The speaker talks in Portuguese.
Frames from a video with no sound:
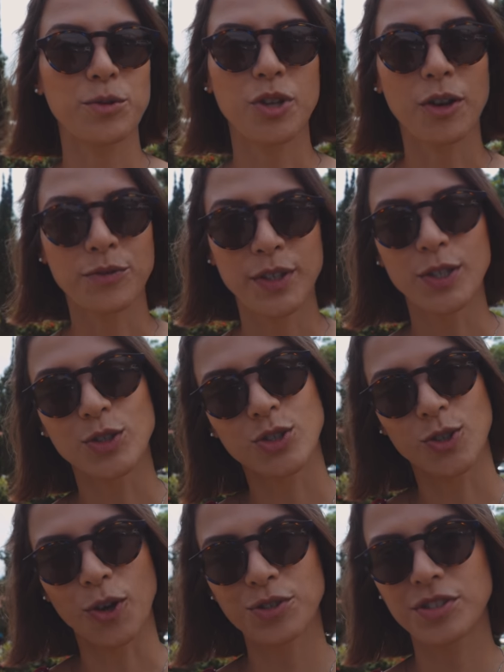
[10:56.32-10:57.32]
os ovinhos
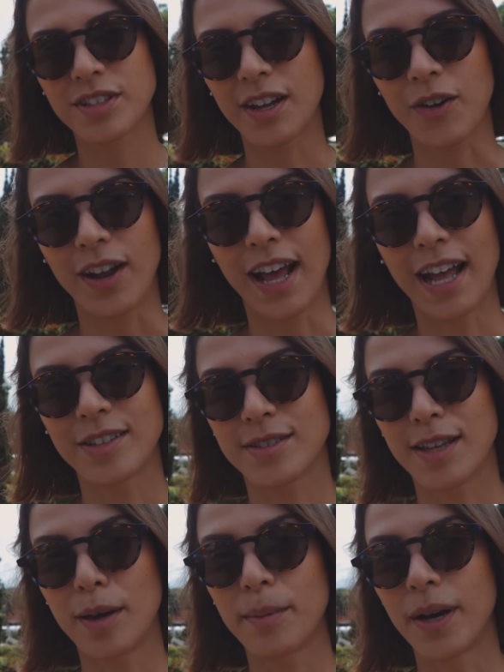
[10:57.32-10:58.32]
todos
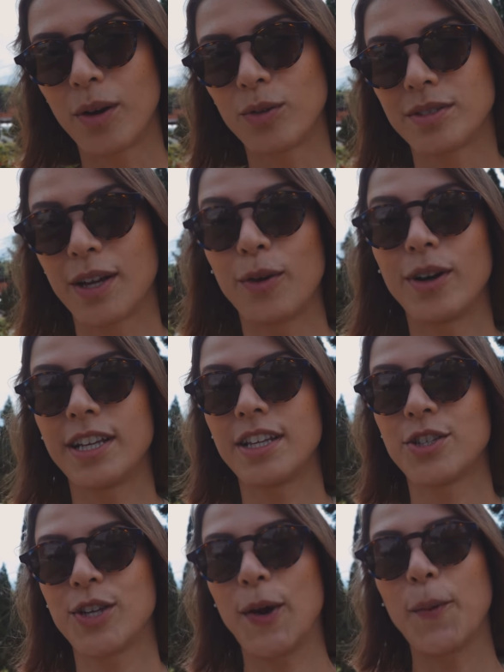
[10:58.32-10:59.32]
decorados à mão deu
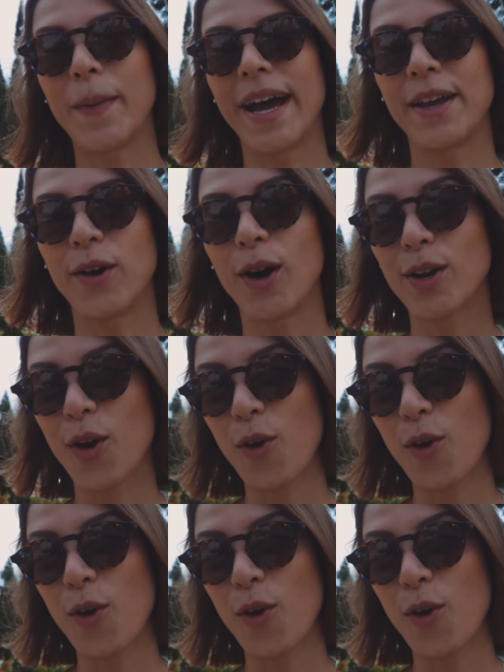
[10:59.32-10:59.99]
origem ao maior